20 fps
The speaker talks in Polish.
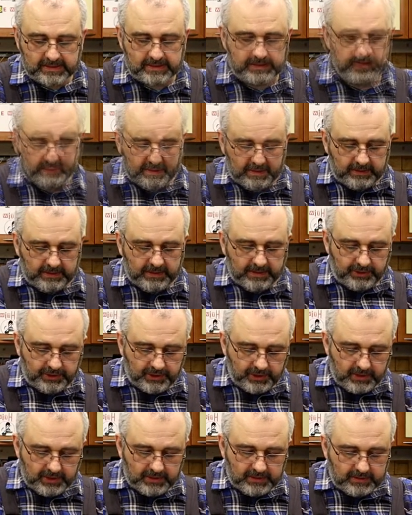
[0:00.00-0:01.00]
W
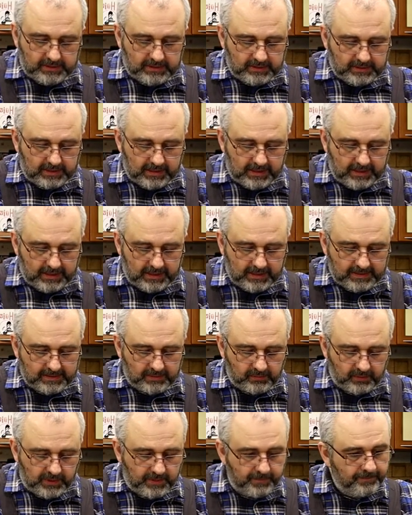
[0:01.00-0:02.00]
internecie
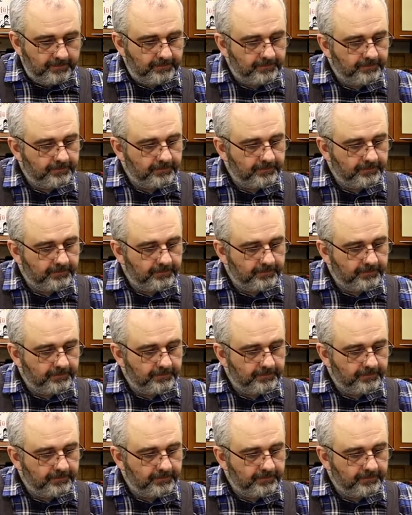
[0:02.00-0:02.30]
znalazłem